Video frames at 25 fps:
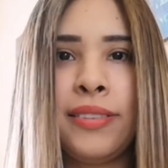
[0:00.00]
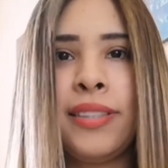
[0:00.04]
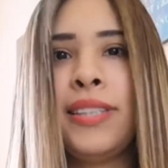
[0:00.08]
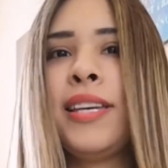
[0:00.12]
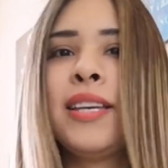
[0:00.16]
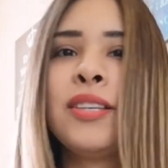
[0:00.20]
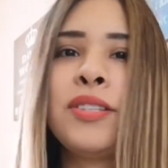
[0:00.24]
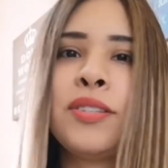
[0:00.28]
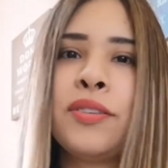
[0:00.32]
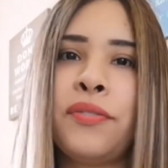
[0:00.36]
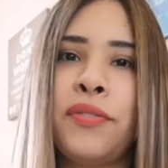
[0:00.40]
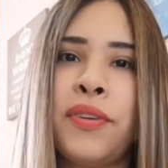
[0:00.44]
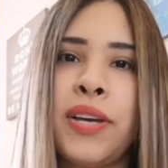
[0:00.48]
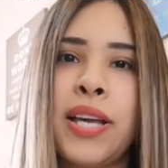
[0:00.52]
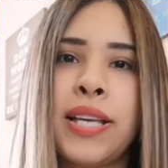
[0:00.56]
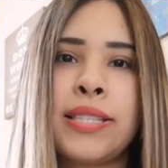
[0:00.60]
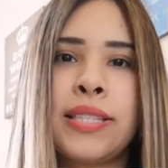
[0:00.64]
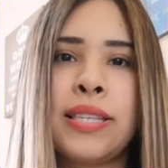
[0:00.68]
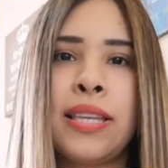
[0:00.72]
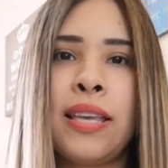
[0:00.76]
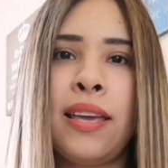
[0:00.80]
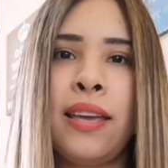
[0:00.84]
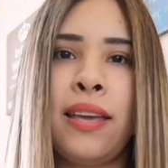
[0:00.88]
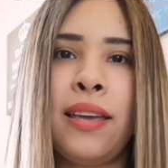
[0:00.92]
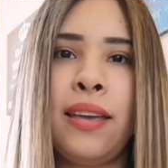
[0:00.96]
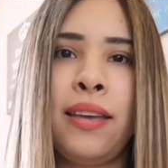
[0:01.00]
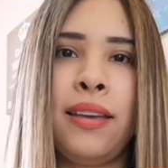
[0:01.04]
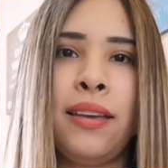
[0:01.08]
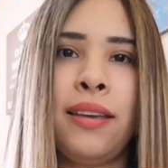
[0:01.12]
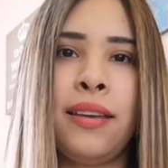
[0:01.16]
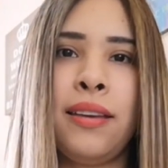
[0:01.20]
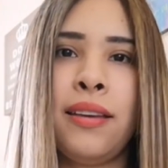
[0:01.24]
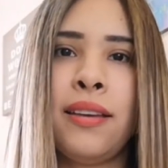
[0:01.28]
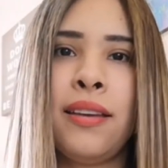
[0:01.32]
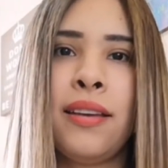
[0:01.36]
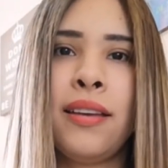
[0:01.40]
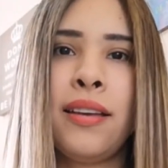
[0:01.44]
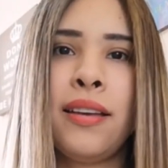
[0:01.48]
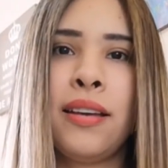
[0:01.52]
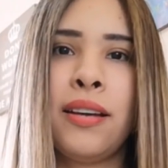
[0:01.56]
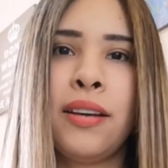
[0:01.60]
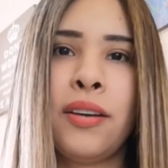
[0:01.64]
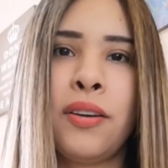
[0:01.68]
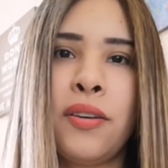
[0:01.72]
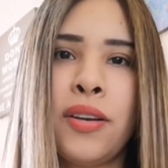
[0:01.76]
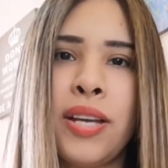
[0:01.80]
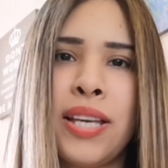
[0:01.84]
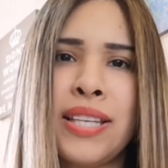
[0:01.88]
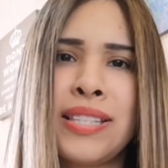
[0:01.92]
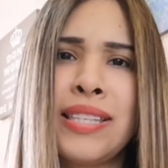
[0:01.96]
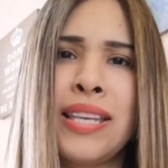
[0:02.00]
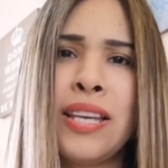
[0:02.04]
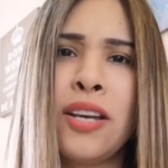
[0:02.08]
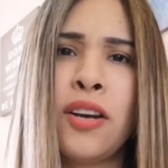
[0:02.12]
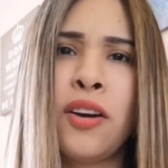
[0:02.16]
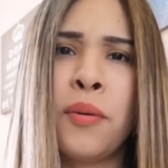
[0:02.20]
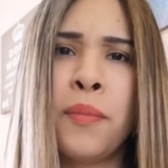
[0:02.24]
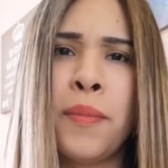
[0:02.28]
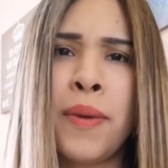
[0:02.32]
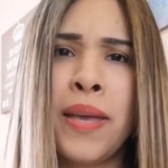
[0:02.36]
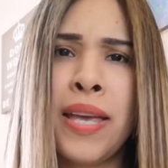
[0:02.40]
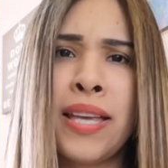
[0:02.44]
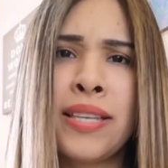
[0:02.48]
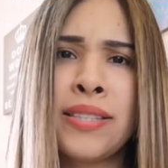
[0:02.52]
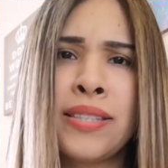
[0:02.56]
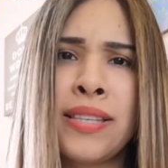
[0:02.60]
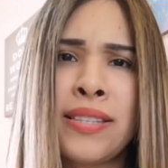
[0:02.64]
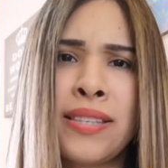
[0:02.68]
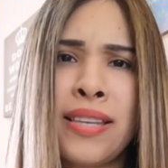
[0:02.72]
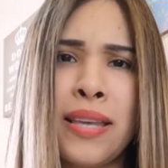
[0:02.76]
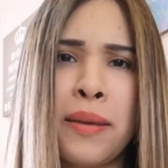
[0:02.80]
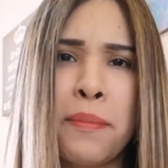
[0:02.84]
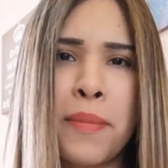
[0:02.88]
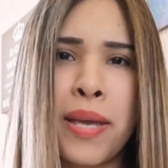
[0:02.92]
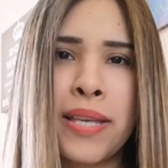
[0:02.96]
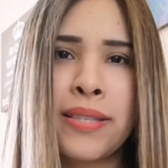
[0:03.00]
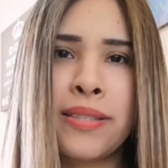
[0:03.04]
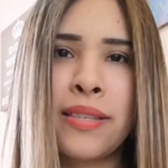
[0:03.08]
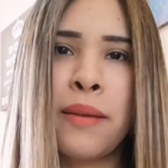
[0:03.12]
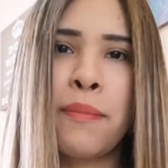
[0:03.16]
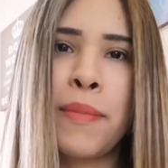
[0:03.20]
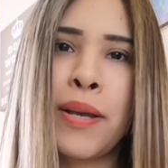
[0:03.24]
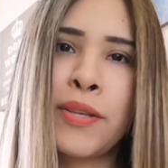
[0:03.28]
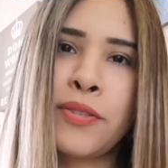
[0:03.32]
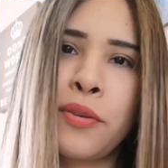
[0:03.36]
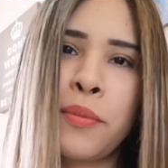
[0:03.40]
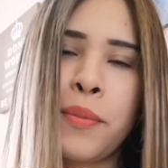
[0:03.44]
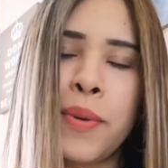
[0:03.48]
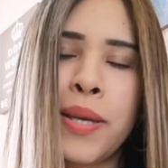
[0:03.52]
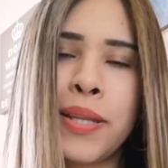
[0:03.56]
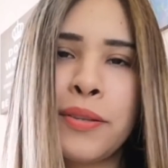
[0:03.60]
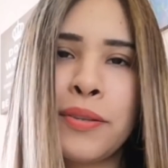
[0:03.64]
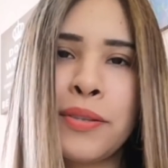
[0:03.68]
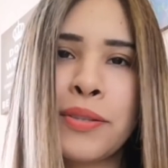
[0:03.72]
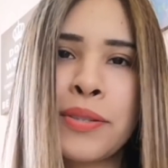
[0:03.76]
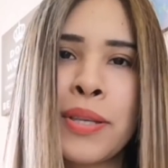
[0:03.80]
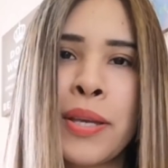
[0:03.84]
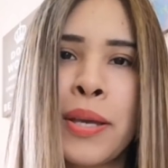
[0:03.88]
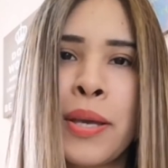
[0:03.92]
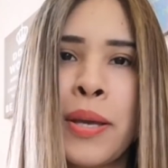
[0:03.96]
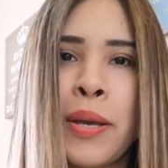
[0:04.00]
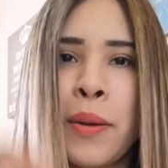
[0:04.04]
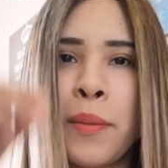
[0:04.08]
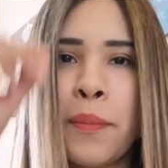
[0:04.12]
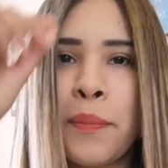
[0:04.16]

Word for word: Y eso fue hace, creo que cinco meses, seis meses más o menos.